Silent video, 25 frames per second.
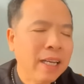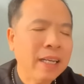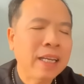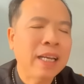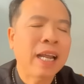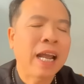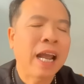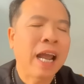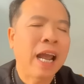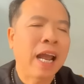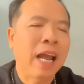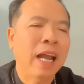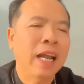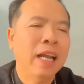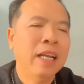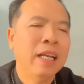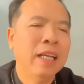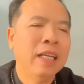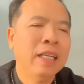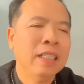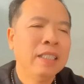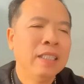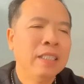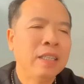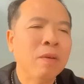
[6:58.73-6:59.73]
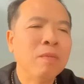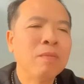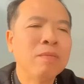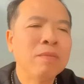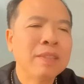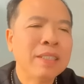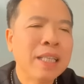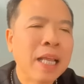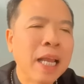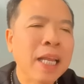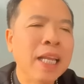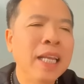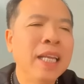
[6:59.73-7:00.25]
tất cả
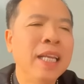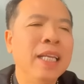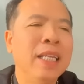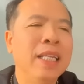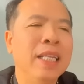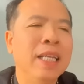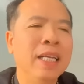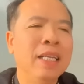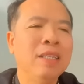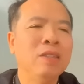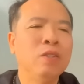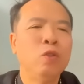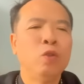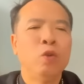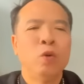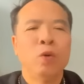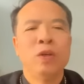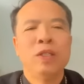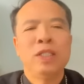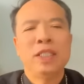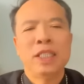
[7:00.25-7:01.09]
trong tay Thiên